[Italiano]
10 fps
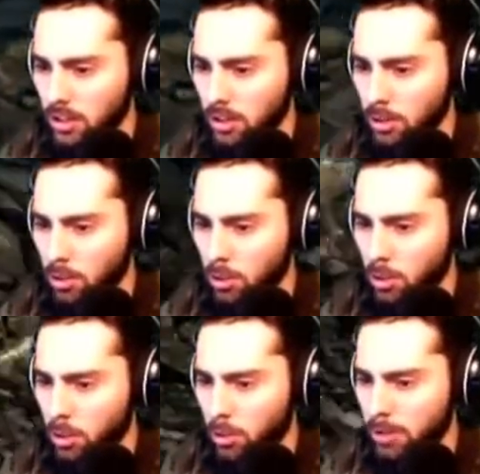Oh, oh,
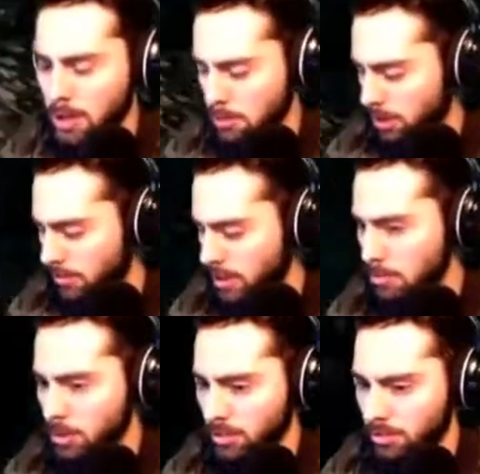oh, fermoli,
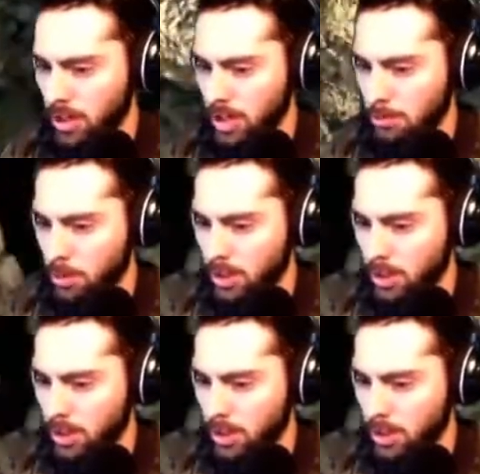fermoli, fermoli,